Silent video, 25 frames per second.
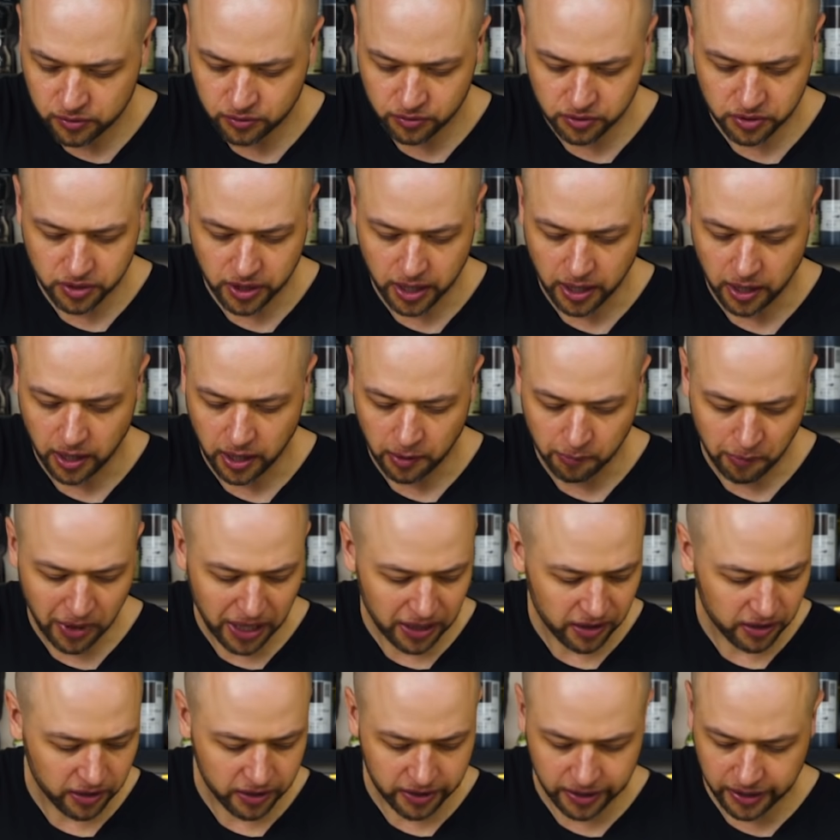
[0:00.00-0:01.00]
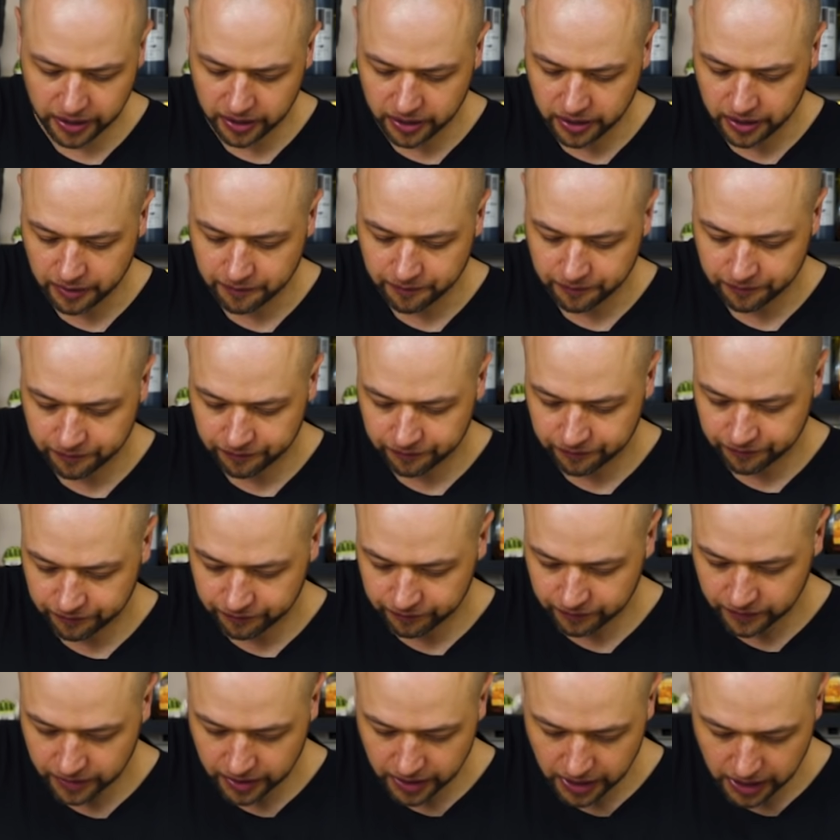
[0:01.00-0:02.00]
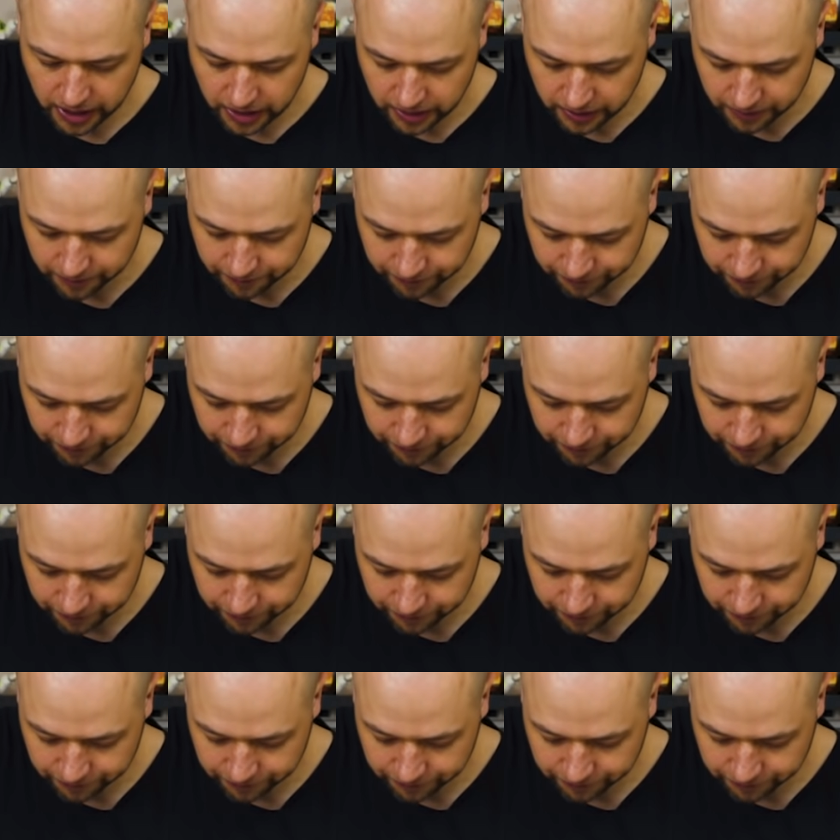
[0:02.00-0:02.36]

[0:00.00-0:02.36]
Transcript: Слушай, а мало хрена? Реально.